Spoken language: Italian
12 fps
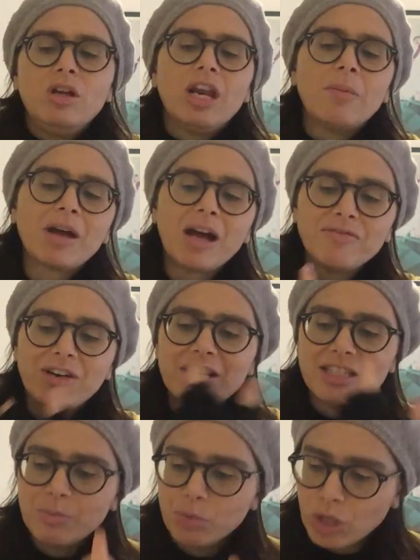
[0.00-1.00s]
Il Ramchal fa
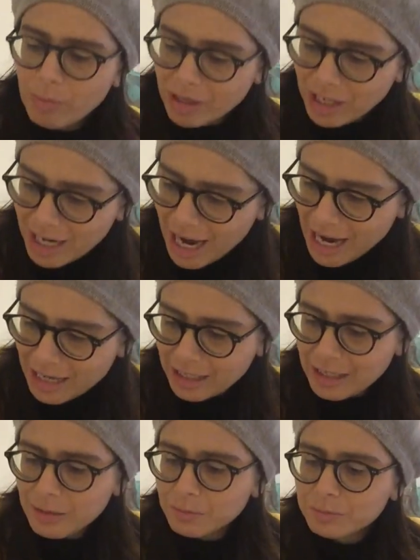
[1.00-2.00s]
l'esempio dei
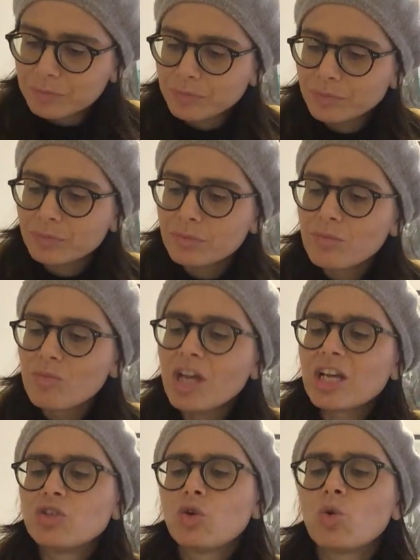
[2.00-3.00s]
patriarchi,
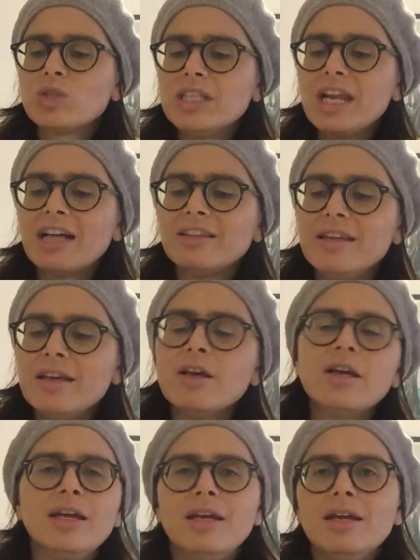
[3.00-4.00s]
che sono
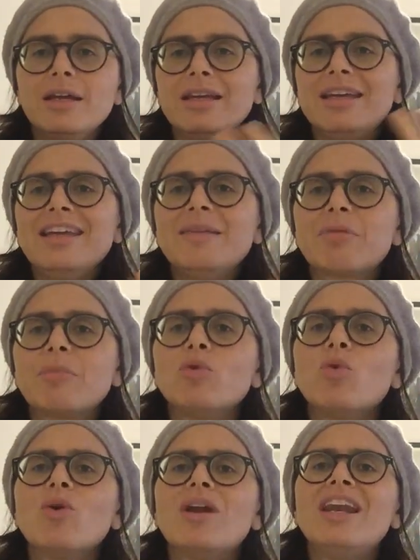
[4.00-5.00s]
considerati
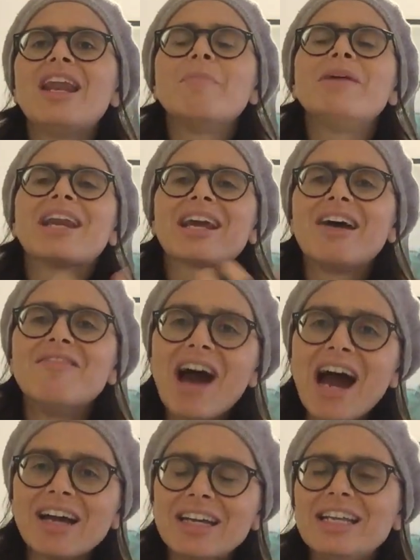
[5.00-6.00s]
proprio la
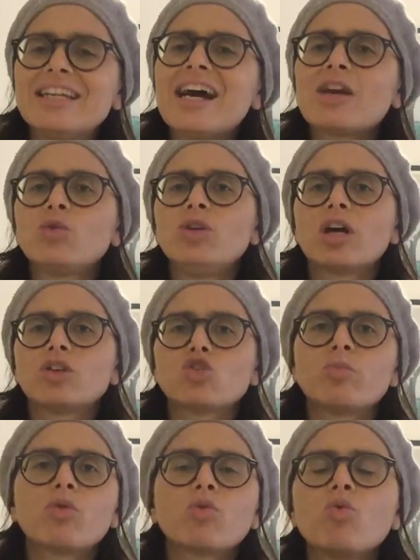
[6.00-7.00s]
Merkavah, il carro di
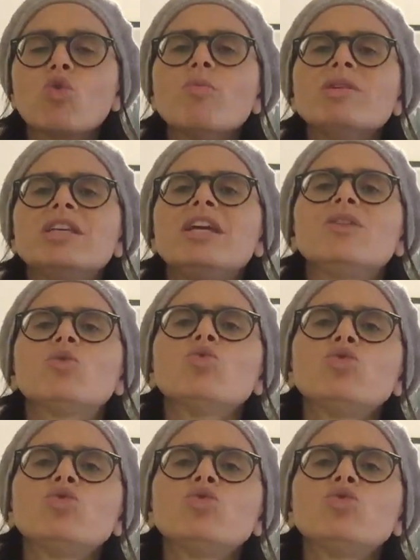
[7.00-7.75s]
Akadosh Baruch come se